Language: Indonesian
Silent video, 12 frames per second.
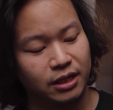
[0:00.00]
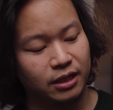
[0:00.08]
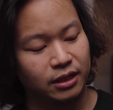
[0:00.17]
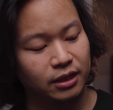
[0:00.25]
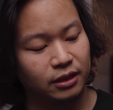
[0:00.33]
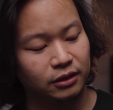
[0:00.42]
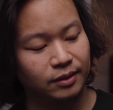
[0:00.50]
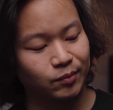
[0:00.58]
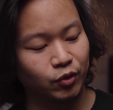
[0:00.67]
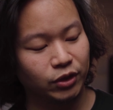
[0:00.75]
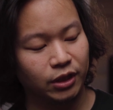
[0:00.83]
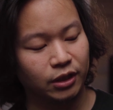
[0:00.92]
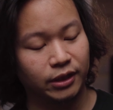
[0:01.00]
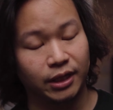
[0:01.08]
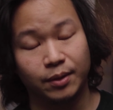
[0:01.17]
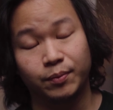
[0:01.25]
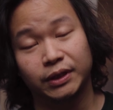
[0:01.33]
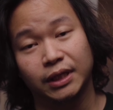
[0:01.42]
Dan terbukti
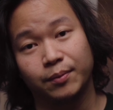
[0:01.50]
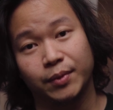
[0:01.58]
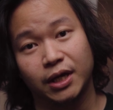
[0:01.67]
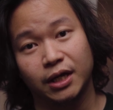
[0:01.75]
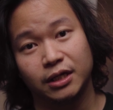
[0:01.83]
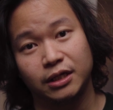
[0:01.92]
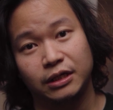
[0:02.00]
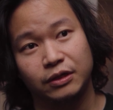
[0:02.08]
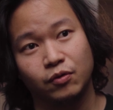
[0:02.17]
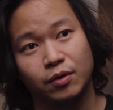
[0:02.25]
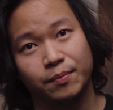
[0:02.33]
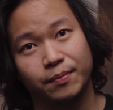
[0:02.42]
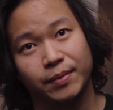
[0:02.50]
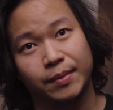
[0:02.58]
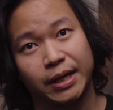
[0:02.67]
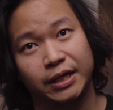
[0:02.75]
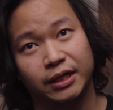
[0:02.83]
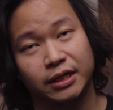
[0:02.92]
ketika pertama kali gue
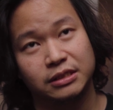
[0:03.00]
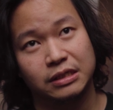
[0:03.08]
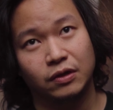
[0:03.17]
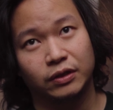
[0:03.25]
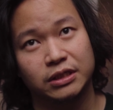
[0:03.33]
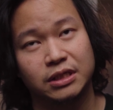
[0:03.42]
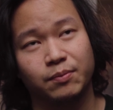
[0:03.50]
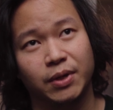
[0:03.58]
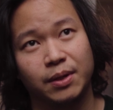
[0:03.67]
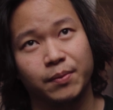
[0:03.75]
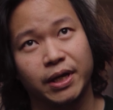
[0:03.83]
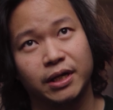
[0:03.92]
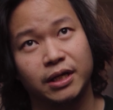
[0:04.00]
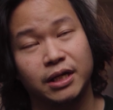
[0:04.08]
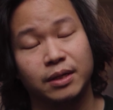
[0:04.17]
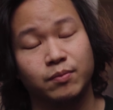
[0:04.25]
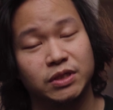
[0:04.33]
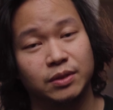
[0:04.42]
memainkan Zilot S55 ini,
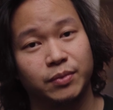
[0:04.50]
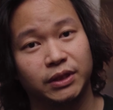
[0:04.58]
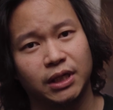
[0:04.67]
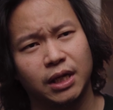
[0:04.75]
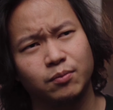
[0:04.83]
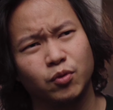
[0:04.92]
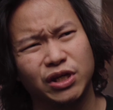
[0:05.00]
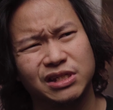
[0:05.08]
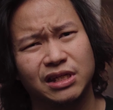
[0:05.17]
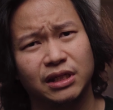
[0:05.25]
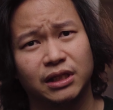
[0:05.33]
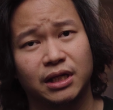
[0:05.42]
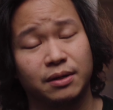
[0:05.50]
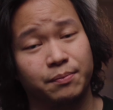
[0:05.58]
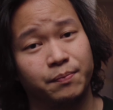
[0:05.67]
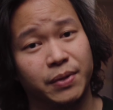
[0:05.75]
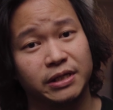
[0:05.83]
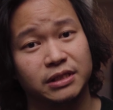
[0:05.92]
dia bisa bertahan mungkin sekitar
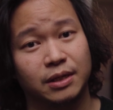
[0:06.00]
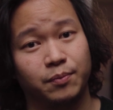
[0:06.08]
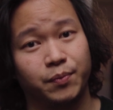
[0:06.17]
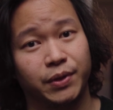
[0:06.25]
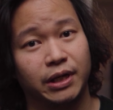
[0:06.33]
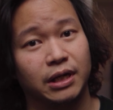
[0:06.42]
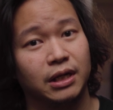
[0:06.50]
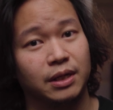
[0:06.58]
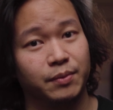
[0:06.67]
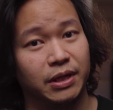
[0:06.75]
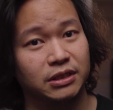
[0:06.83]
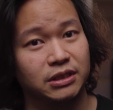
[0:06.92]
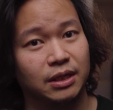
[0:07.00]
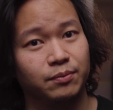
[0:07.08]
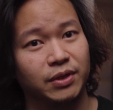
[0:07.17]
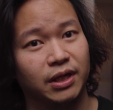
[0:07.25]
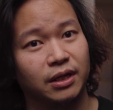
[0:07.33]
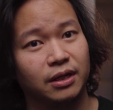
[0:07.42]
4-5 jam
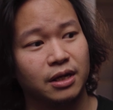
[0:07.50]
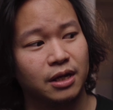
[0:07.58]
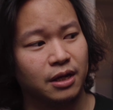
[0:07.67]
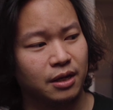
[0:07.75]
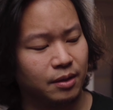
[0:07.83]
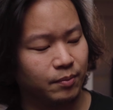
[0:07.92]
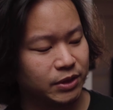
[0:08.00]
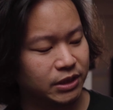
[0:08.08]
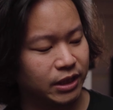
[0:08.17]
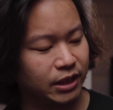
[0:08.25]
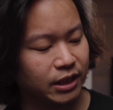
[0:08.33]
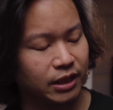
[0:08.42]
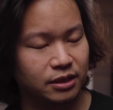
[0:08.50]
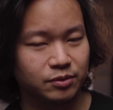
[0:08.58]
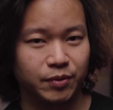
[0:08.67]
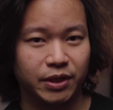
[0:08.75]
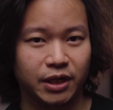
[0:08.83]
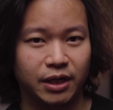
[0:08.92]
yang menjadikan
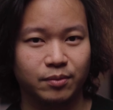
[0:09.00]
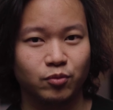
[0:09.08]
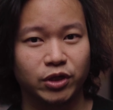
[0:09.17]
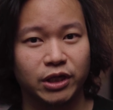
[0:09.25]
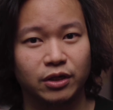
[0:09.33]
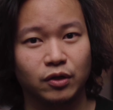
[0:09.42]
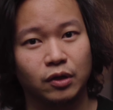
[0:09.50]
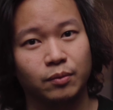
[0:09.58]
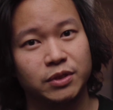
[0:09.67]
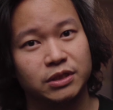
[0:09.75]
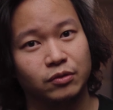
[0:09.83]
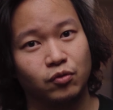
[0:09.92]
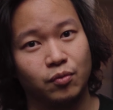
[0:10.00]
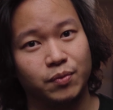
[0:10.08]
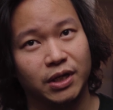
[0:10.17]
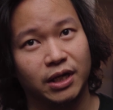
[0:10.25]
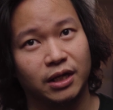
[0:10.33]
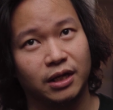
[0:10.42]
speaker ini mungkin kalau bisa gue
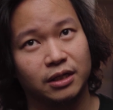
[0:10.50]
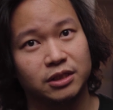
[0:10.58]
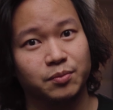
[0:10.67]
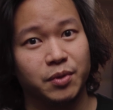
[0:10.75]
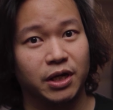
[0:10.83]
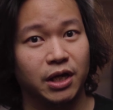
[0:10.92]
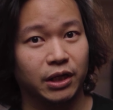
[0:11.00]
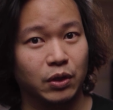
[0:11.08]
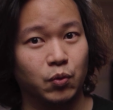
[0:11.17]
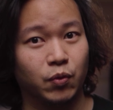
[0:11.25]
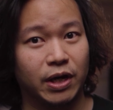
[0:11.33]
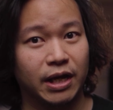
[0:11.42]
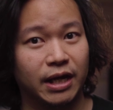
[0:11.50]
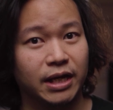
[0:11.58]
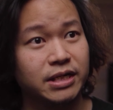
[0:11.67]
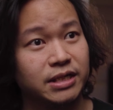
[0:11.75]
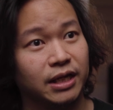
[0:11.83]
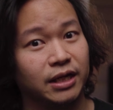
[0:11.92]
bilang sebagai
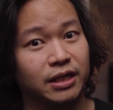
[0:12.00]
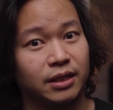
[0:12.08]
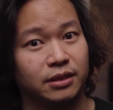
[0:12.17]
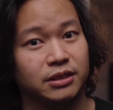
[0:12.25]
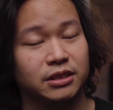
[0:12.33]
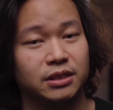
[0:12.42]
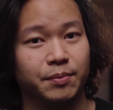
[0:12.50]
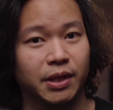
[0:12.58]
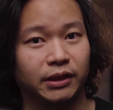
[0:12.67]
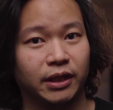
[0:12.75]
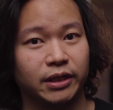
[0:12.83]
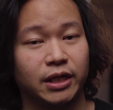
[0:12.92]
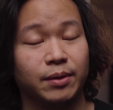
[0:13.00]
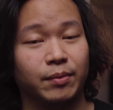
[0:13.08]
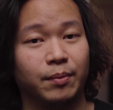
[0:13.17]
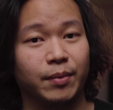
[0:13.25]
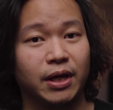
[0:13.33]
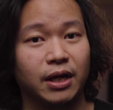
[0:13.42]
kekurangan ya di sisi baterainya yang
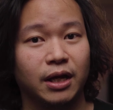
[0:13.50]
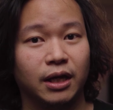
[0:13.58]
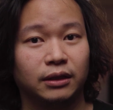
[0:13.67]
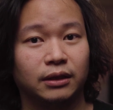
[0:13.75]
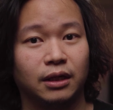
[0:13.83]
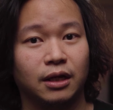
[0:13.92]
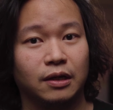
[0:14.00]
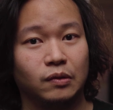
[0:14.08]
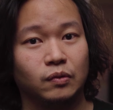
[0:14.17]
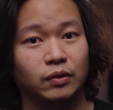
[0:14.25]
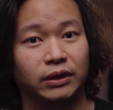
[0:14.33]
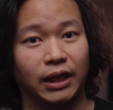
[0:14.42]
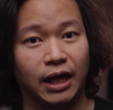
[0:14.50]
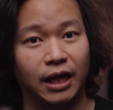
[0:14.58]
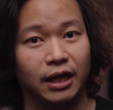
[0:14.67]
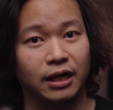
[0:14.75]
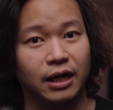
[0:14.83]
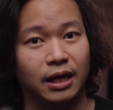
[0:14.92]
memang nggak terlalu
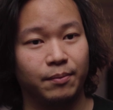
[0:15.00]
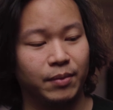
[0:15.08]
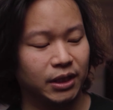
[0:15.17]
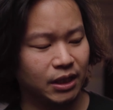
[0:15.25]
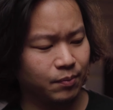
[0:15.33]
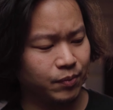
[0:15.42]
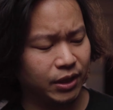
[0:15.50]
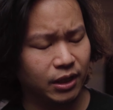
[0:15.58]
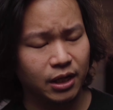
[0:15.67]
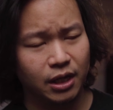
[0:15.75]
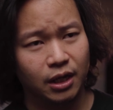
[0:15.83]
tahan lama, tapi